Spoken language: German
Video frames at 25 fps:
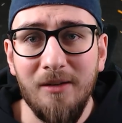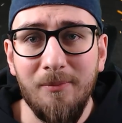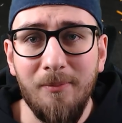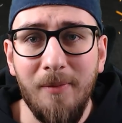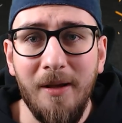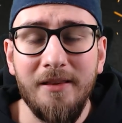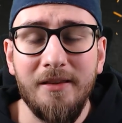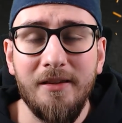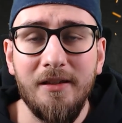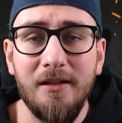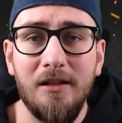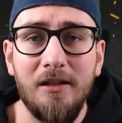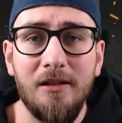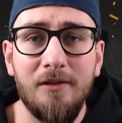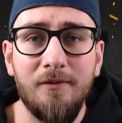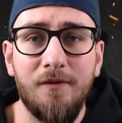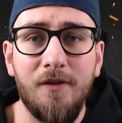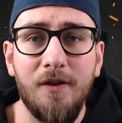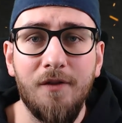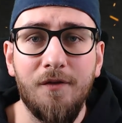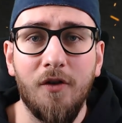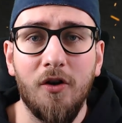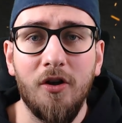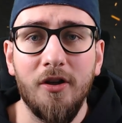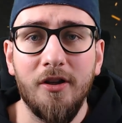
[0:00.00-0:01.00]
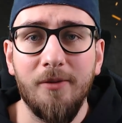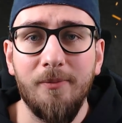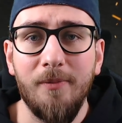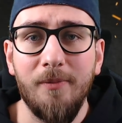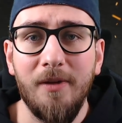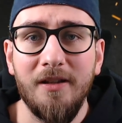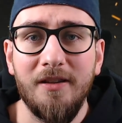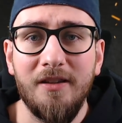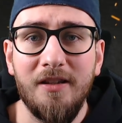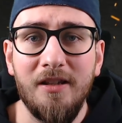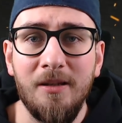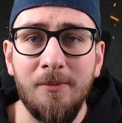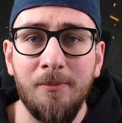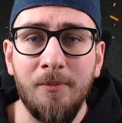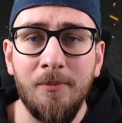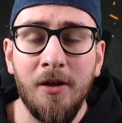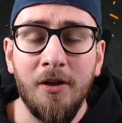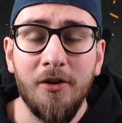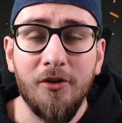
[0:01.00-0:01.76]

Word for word: Element in FIFA Ultimate Team.